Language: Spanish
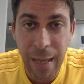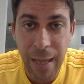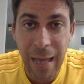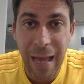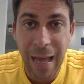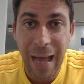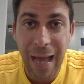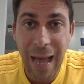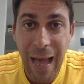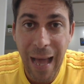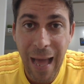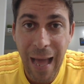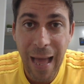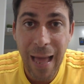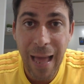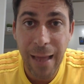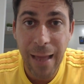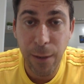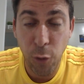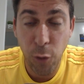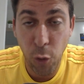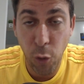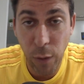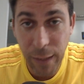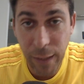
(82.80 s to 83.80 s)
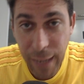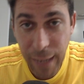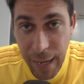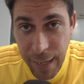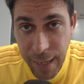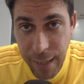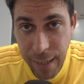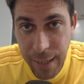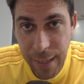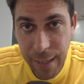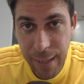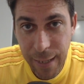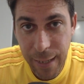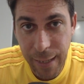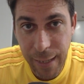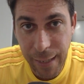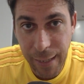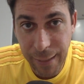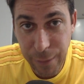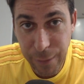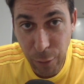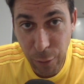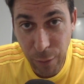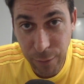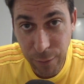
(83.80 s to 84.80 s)
a lograr en
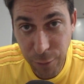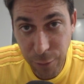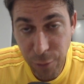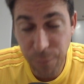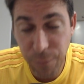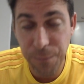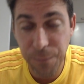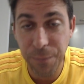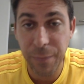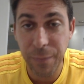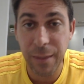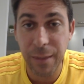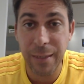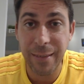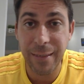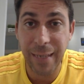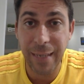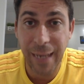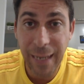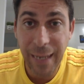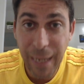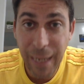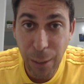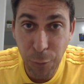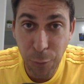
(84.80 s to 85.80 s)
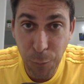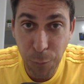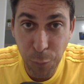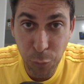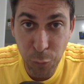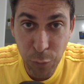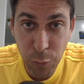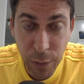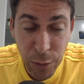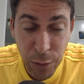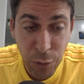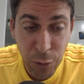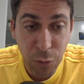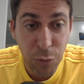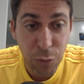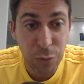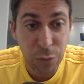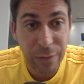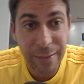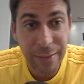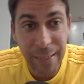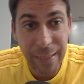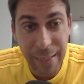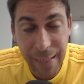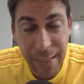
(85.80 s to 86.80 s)
esta ocasión. Sacar algún puntito,
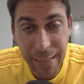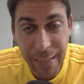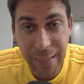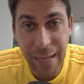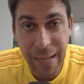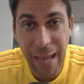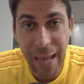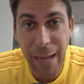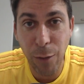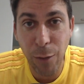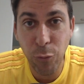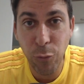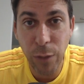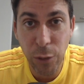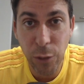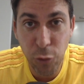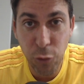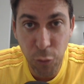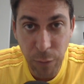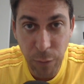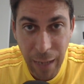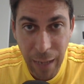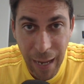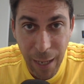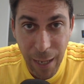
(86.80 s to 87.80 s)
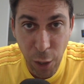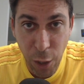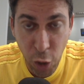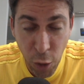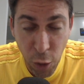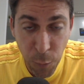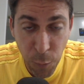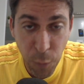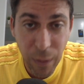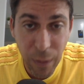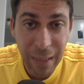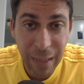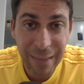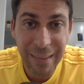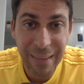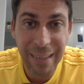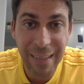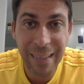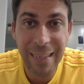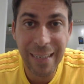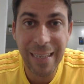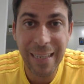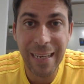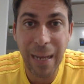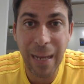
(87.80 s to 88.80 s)
seguir en una zona cómoda,
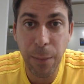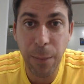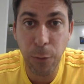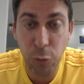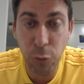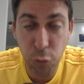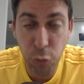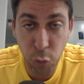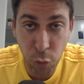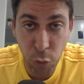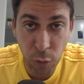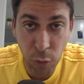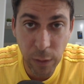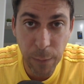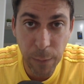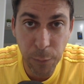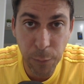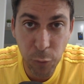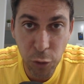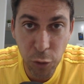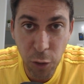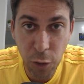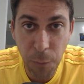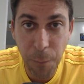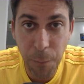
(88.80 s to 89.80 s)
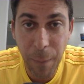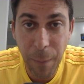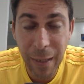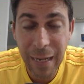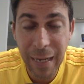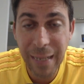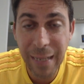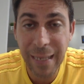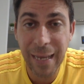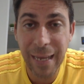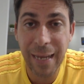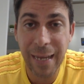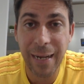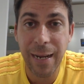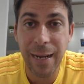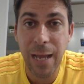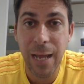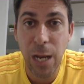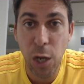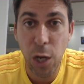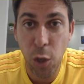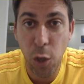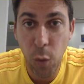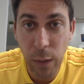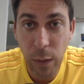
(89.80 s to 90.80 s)
seguir llenando el surrón de puntos para llegar
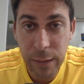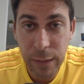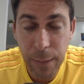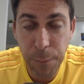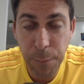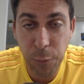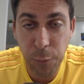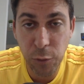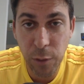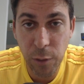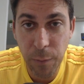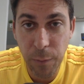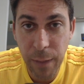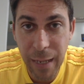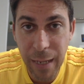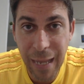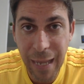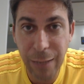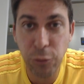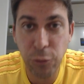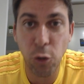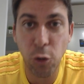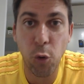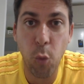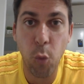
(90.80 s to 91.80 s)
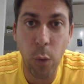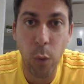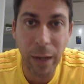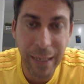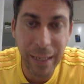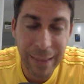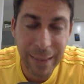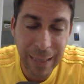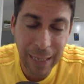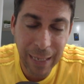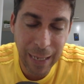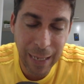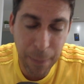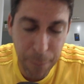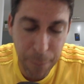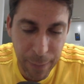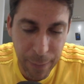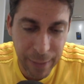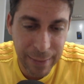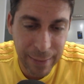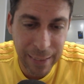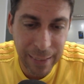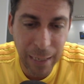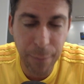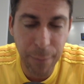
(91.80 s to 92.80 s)
lo antes posible a esos 40 que
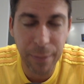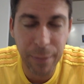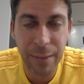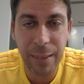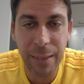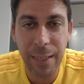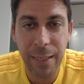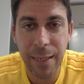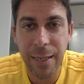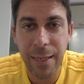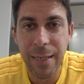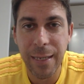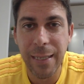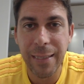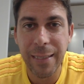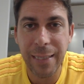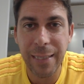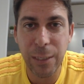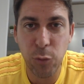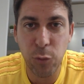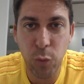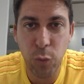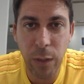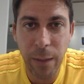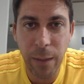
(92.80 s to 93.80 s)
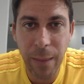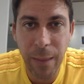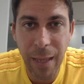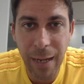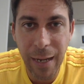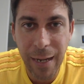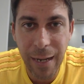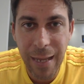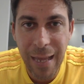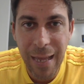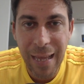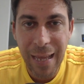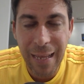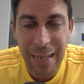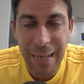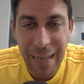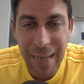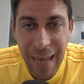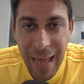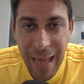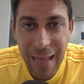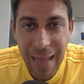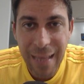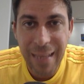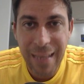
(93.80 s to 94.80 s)
prácticamente te suelen dar
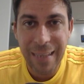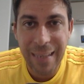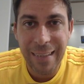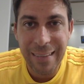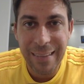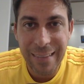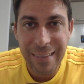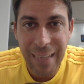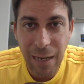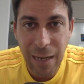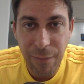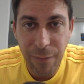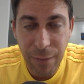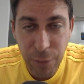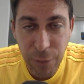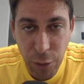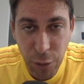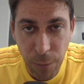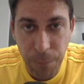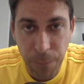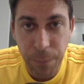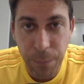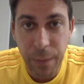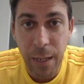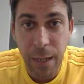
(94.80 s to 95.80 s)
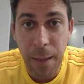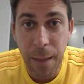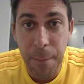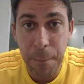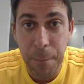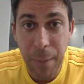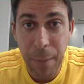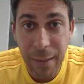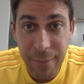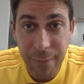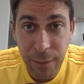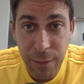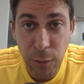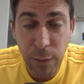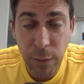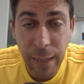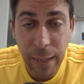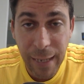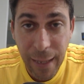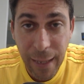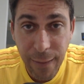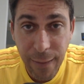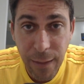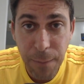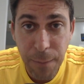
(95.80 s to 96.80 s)
la salvación.
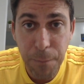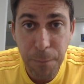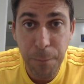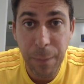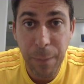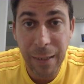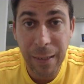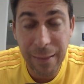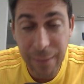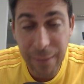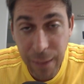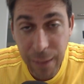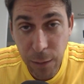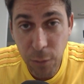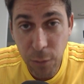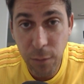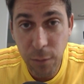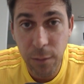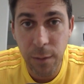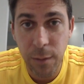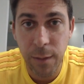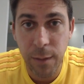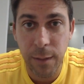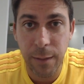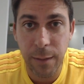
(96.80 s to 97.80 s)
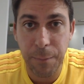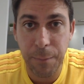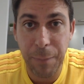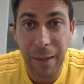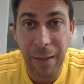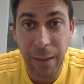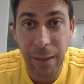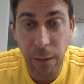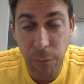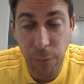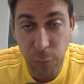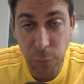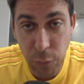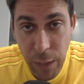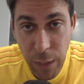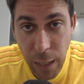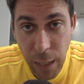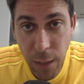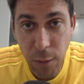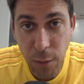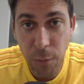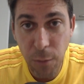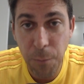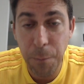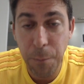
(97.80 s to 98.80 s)
Barcelona-Cádiz, partido para
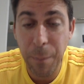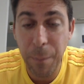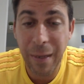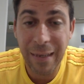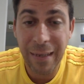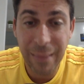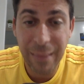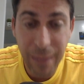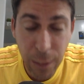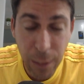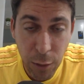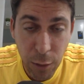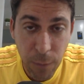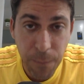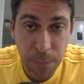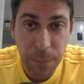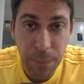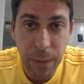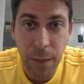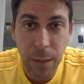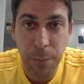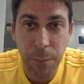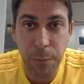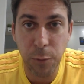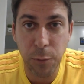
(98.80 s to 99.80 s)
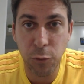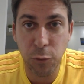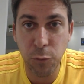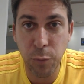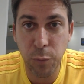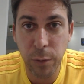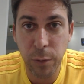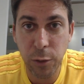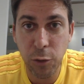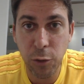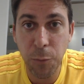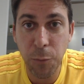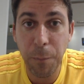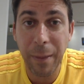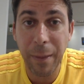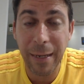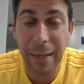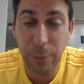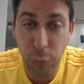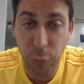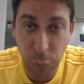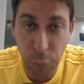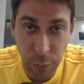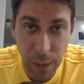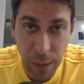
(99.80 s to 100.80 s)
disfrutarlo, partido por supuesto, para
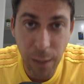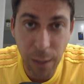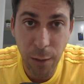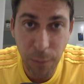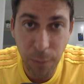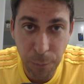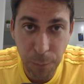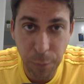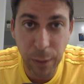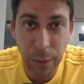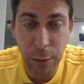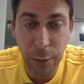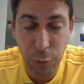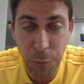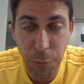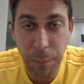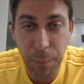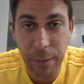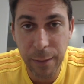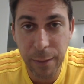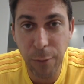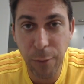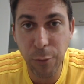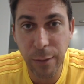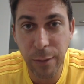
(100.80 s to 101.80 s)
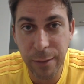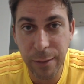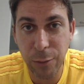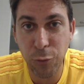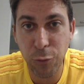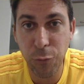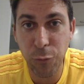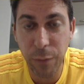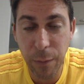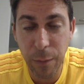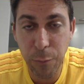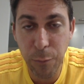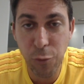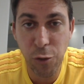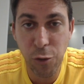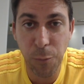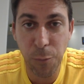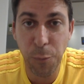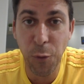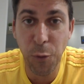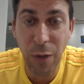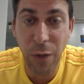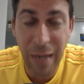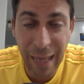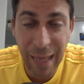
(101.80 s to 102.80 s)
sufrirlo, porque son partidos que se sufren mucho
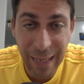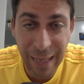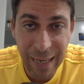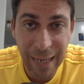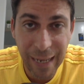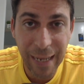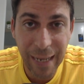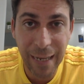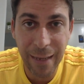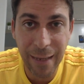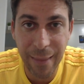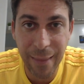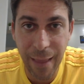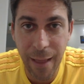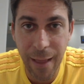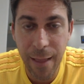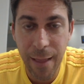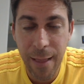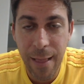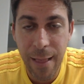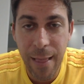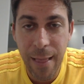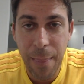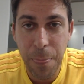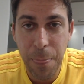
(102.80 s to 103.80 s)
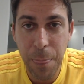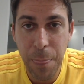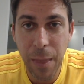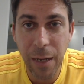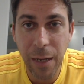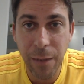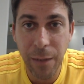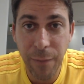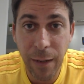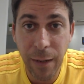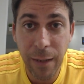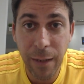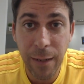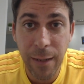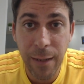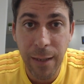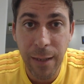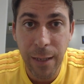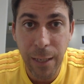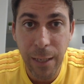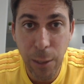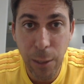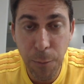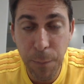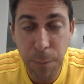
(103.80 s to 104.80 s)
por la gran calidad de rival,
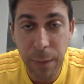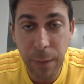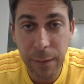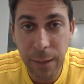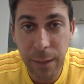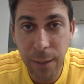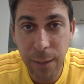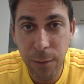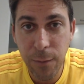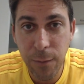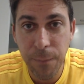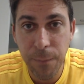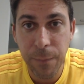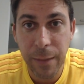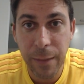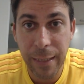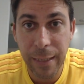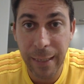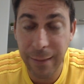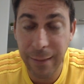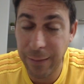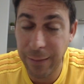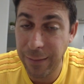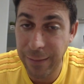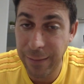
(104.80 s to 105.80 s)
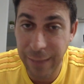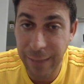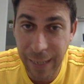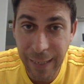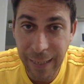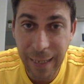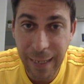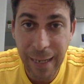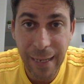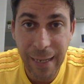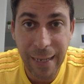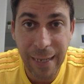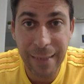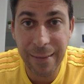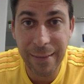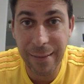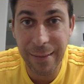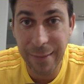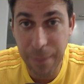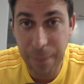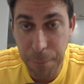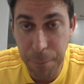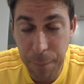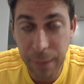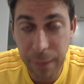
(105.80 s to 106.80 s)
y un partido que si se gana, que si
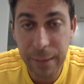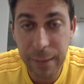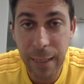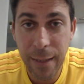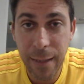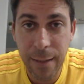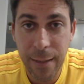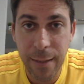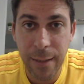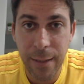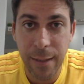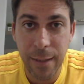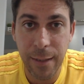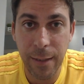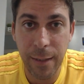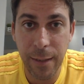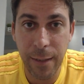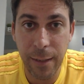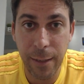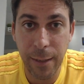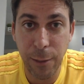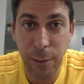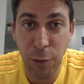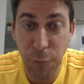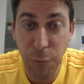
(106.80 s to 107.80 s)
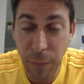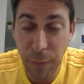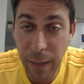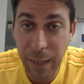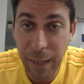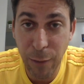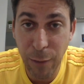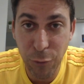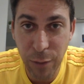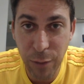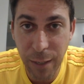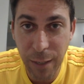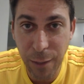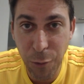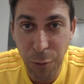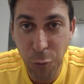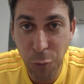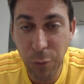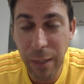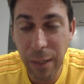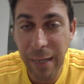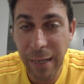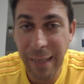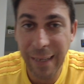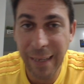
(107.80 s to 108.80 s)
se empata, eh, nos va a causar
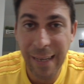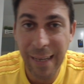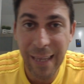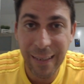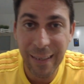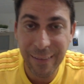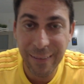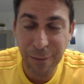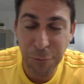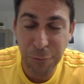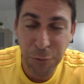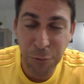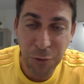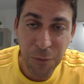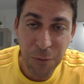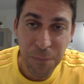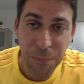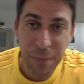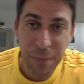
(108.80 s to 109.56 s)
una alegría seguro